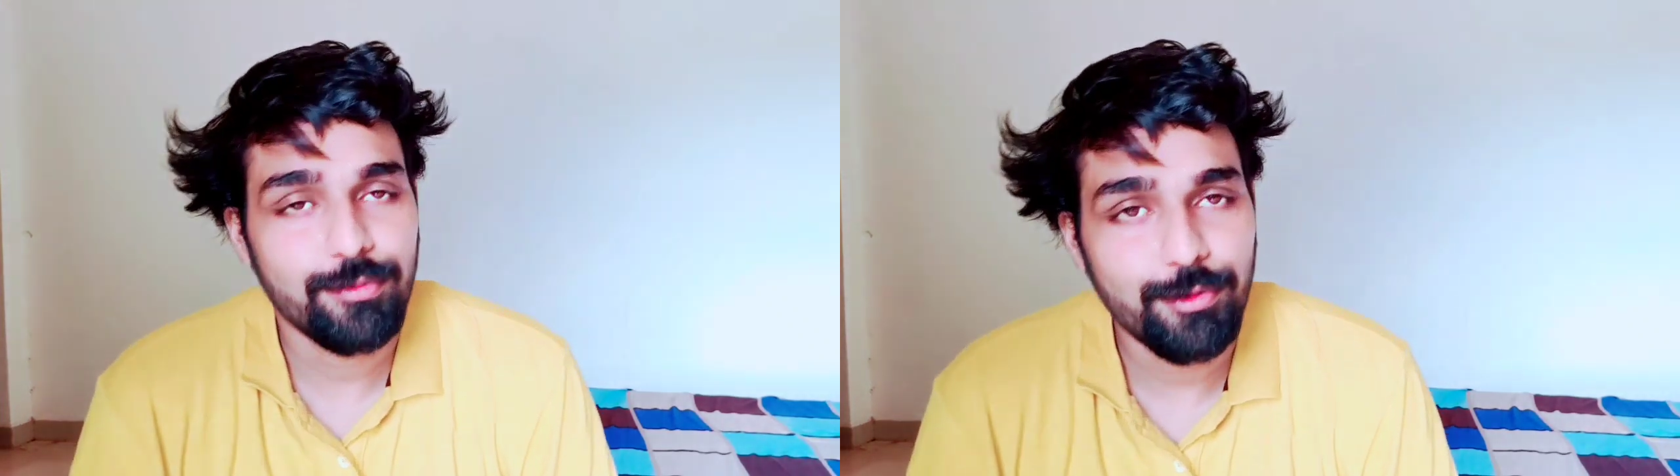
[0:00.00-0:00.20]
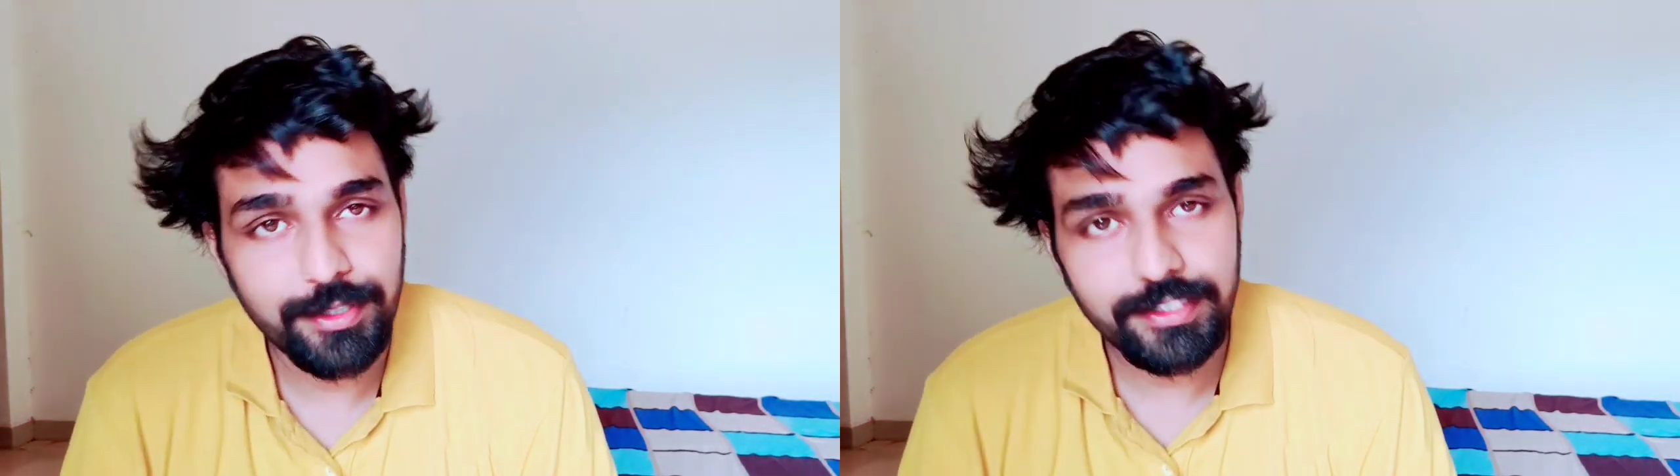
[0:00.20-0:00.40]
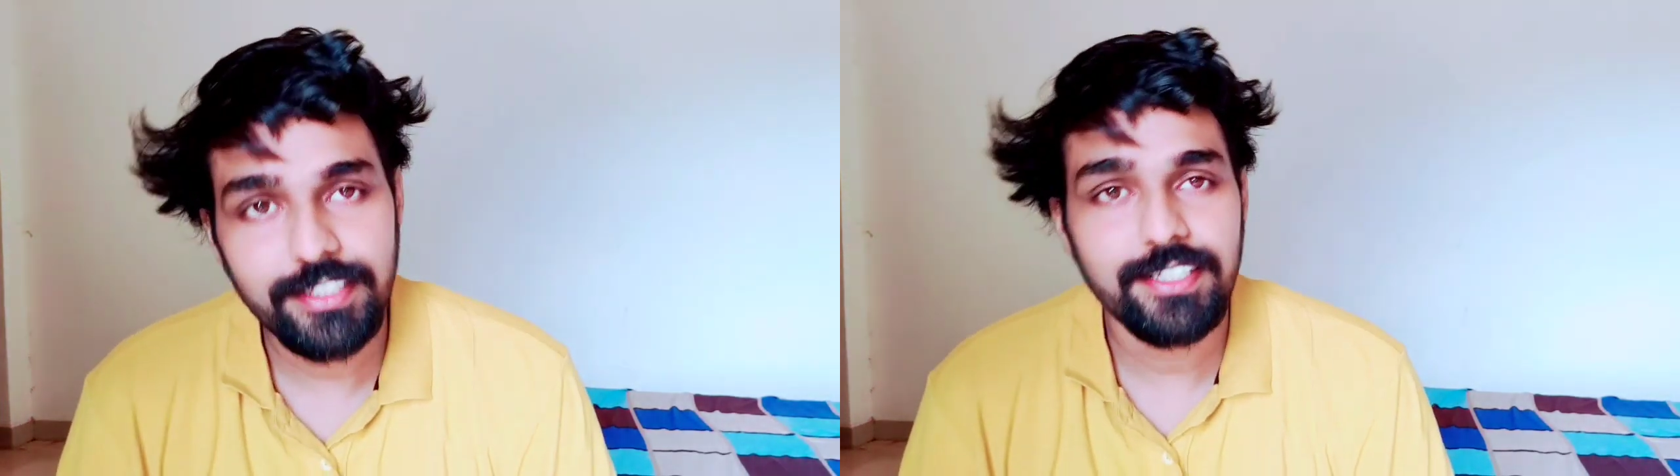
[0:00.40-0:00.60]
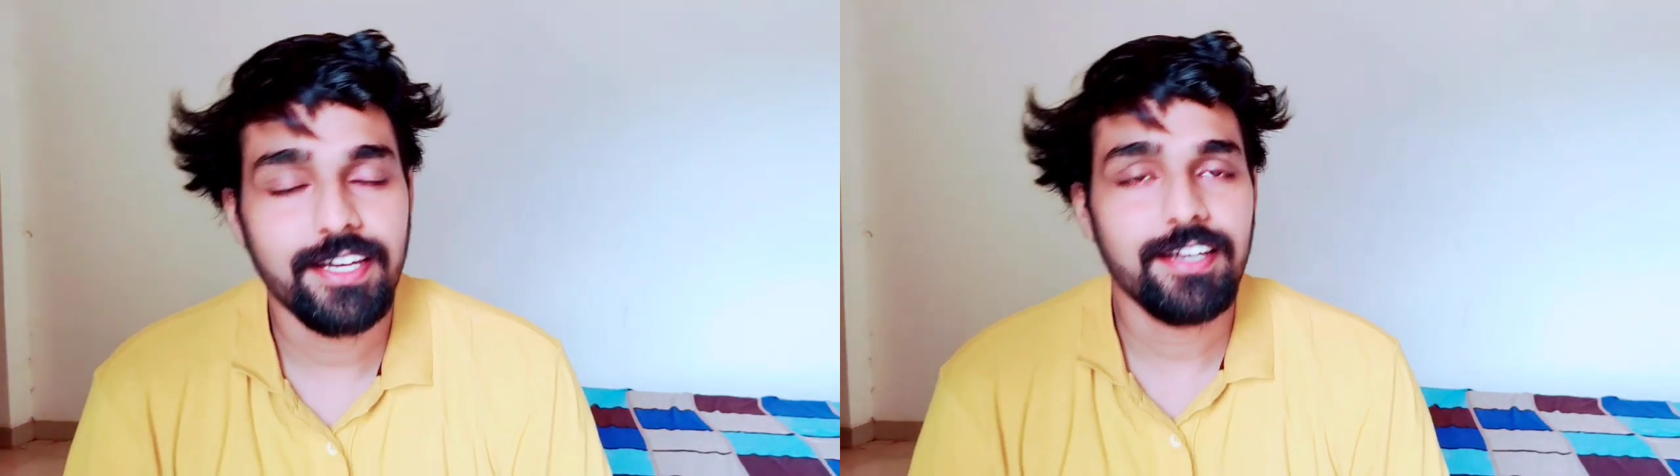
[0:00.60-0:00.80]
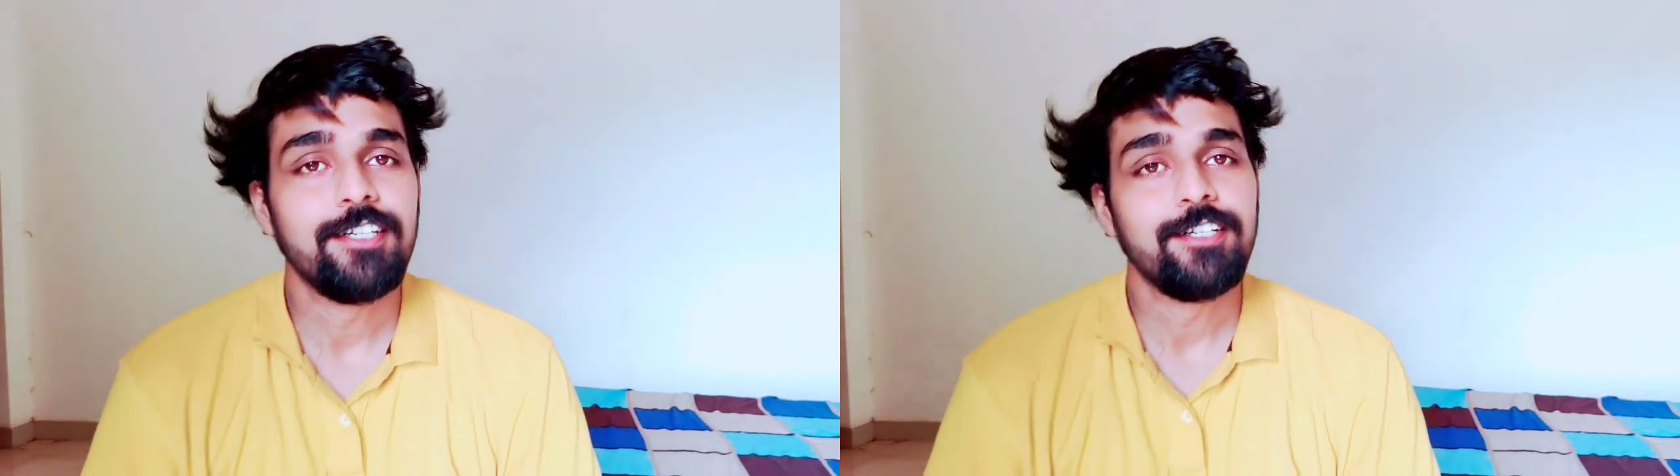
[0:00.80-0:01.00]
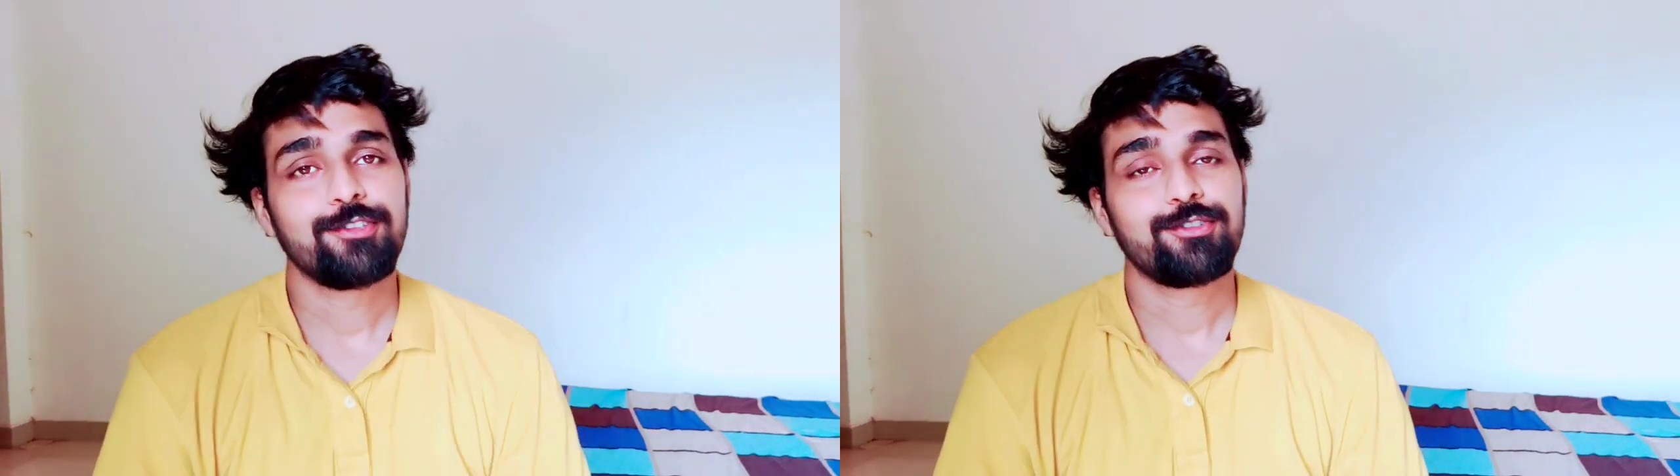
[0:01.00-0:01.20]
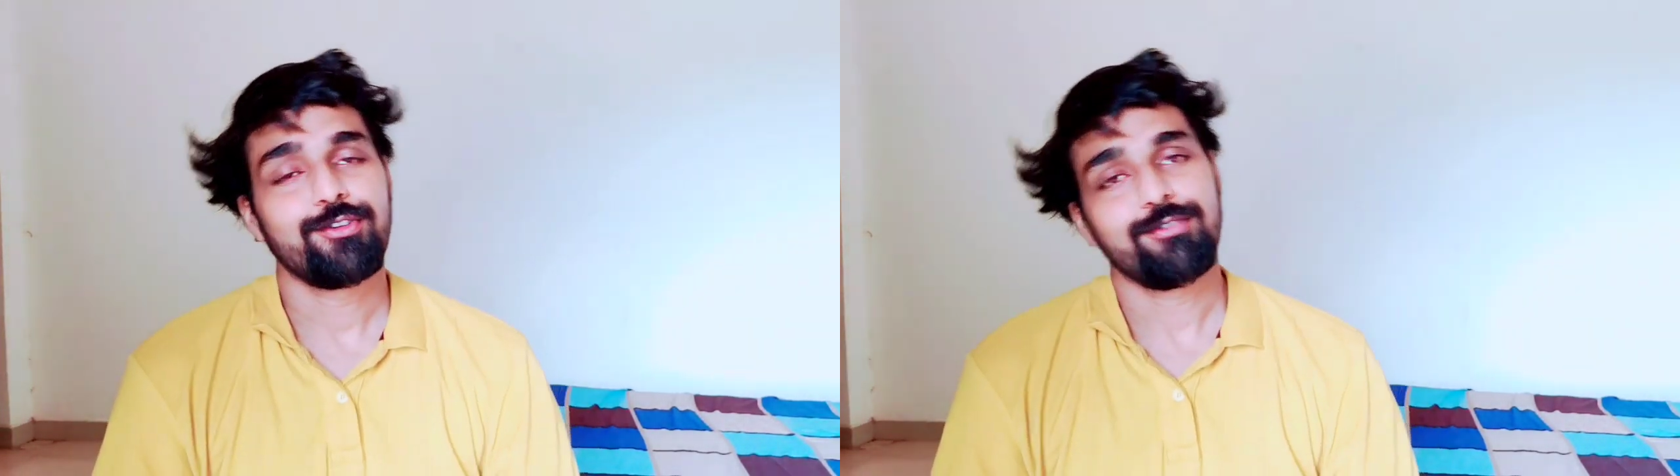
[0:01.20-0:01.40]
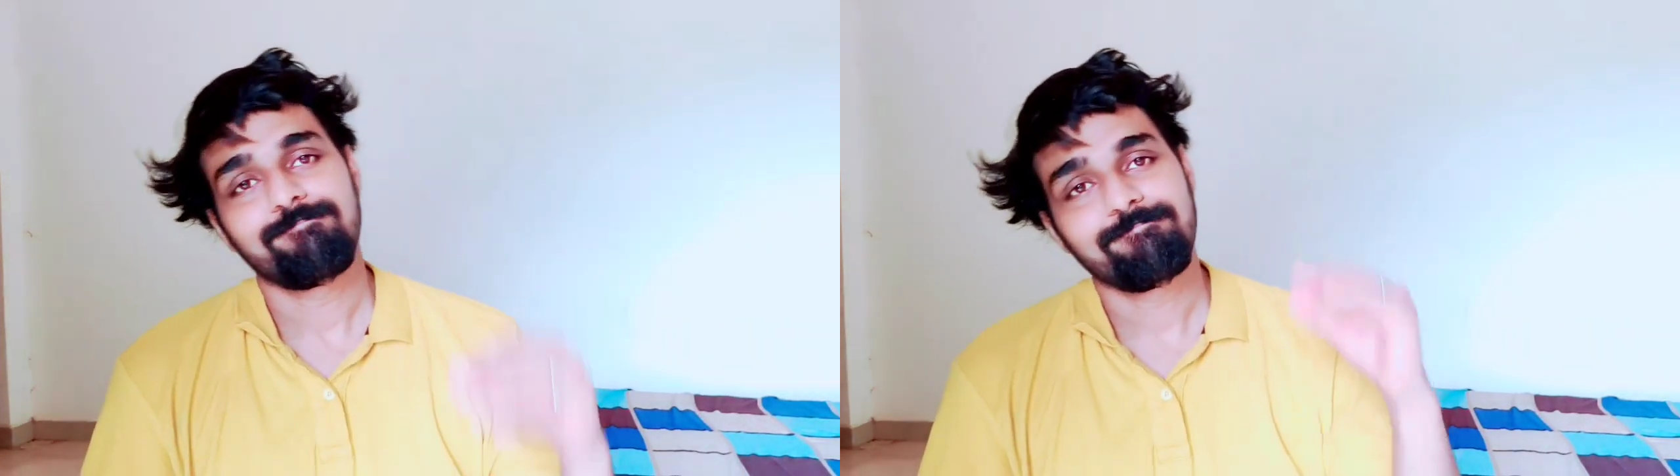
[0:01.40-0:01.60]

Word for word: आपको पता ही है तो